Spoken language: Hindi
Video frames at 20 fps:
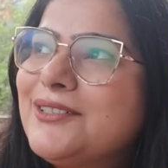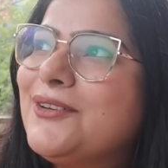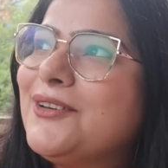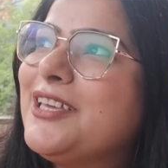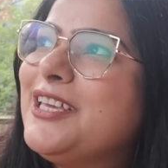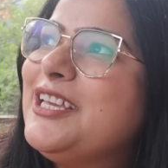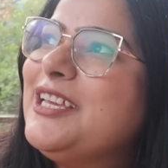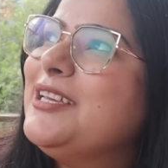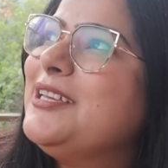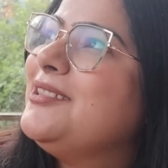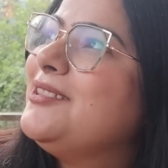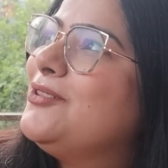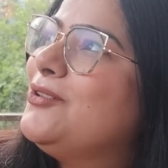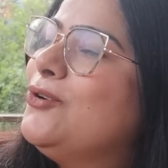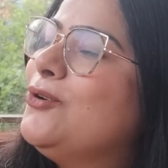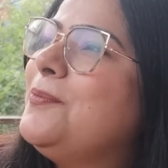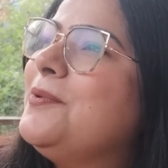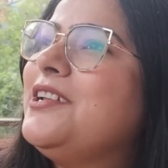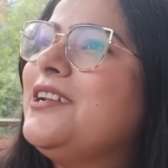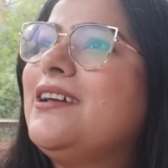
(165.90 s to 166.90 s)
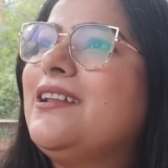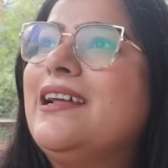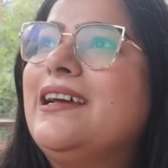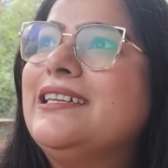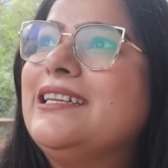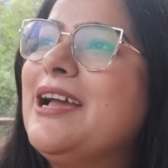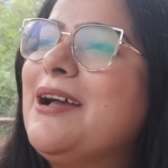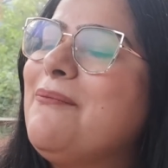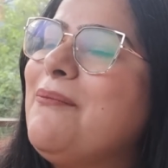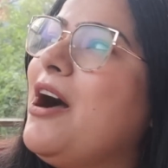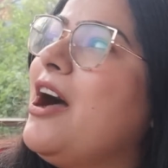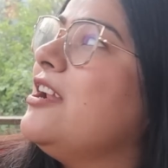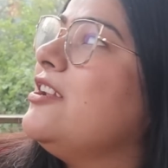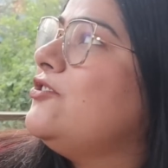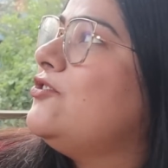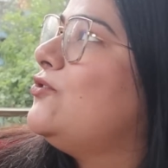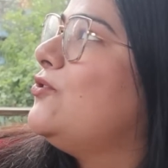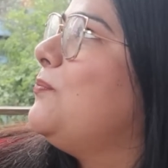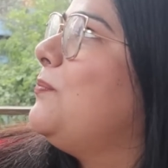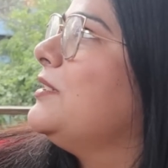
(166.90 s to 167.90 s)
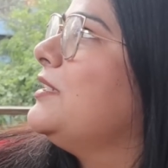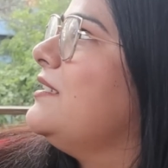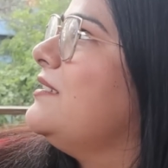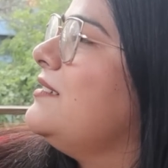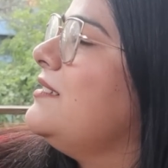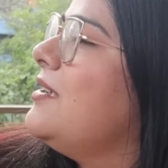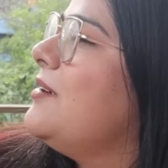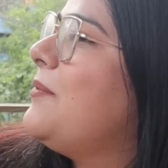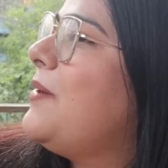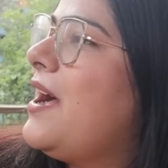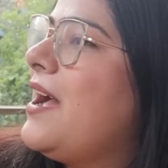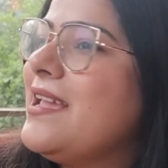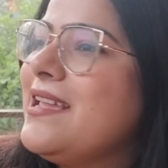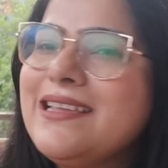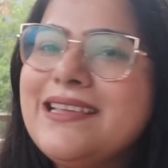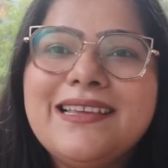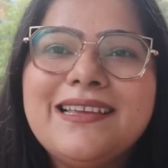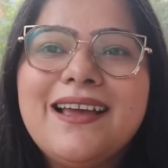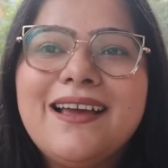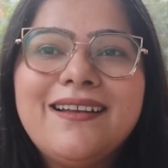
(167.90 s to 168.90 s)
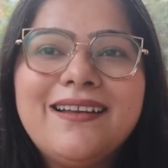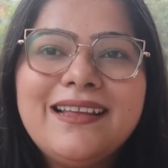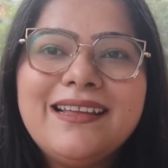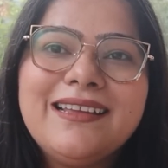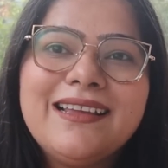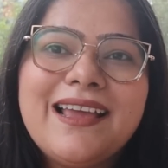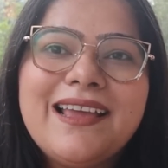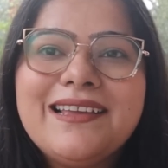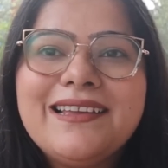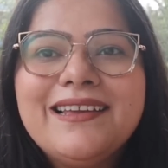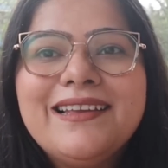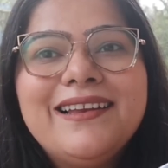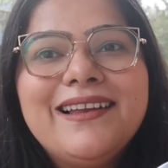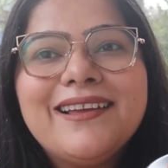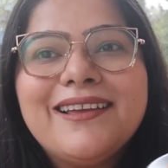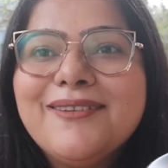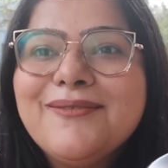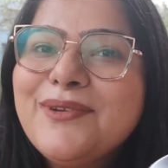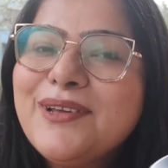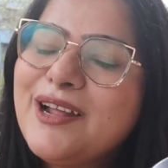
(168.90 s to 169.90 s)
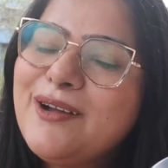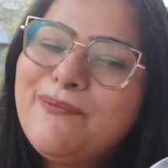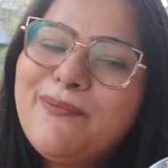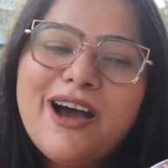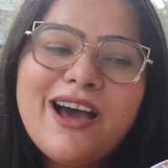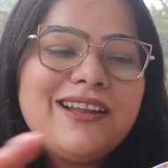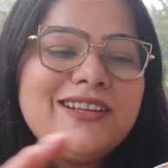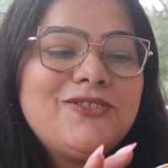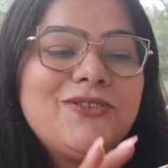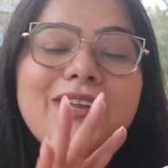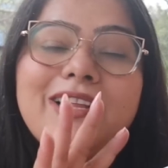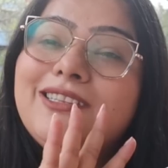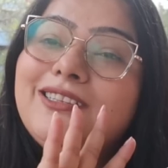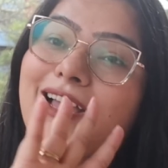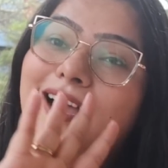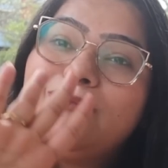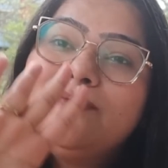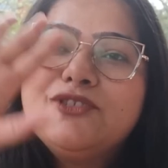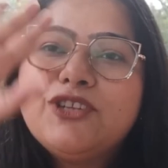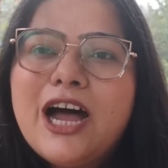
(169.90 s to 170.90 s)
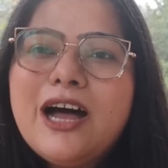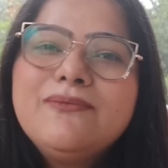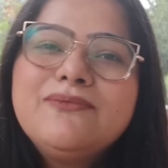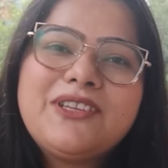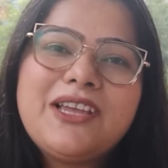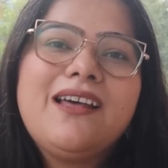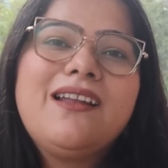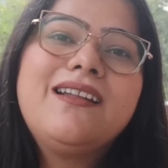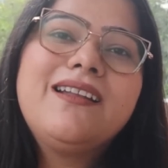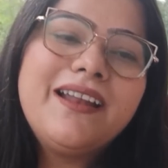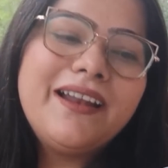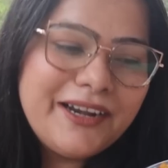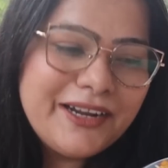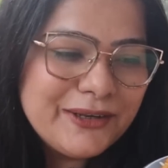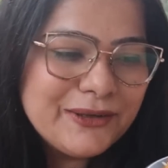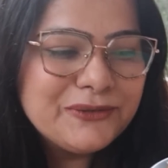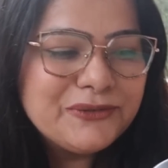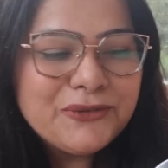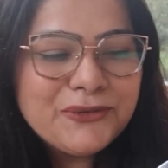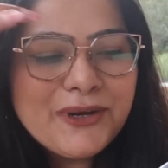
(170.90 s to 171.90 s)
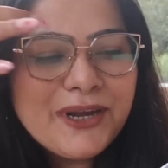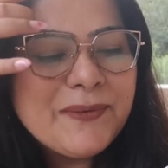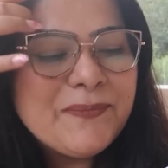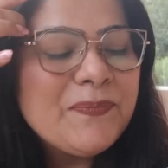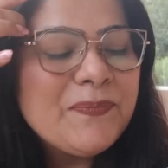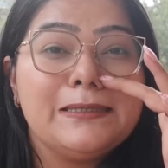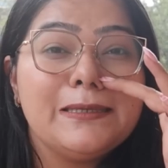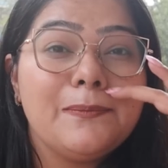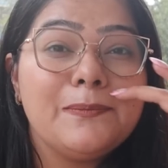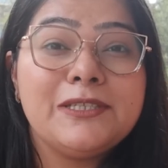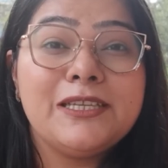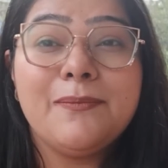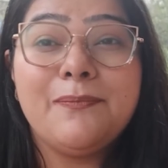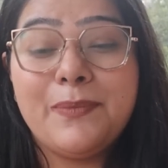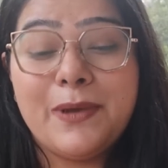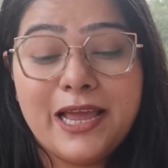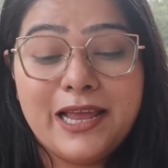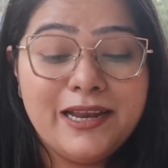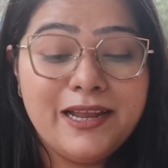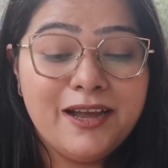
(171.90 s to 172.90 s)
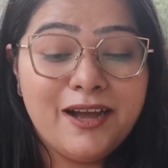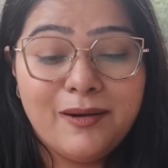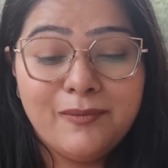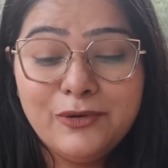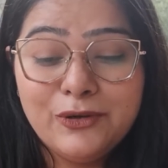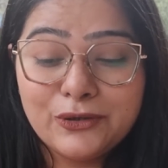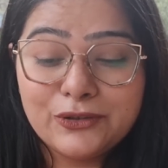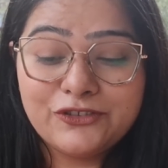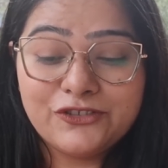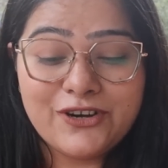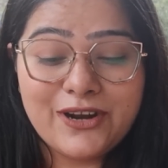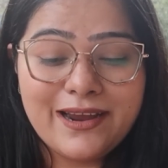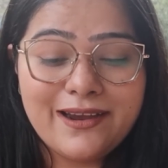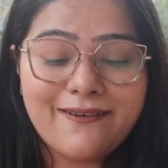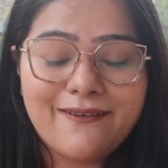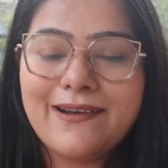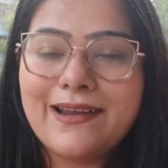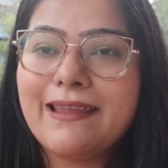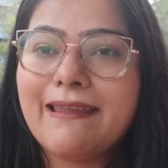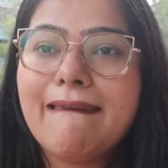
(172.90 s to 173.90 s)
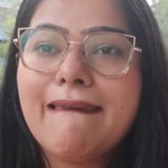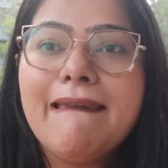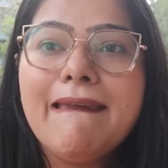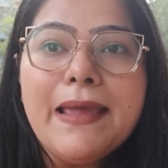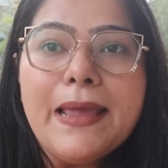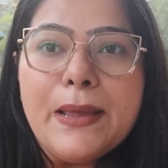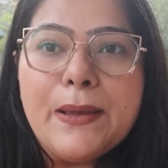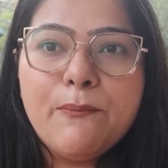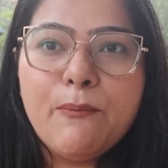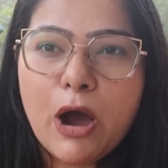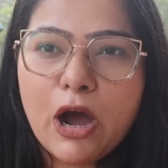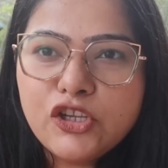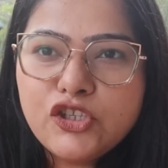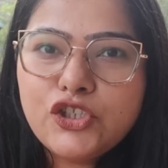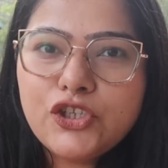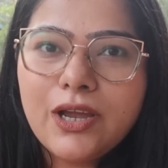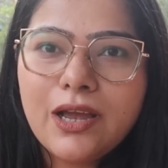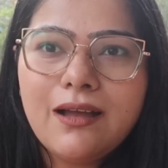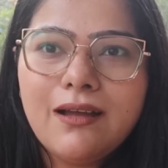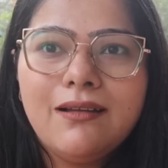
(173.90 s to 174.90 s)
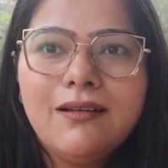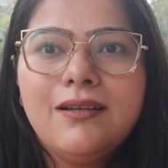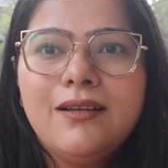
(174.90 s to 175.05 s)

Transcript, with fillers: क्योंकि धूप निकल आ गया बारिश तो पता ही नहीं अब आएगी या नहीं आएगी लेकिन मेरा बारिश वाला ताम झाम सारा रेडी हो चुका सबसे पहले हम लोग ट्राई करेंगे भजिया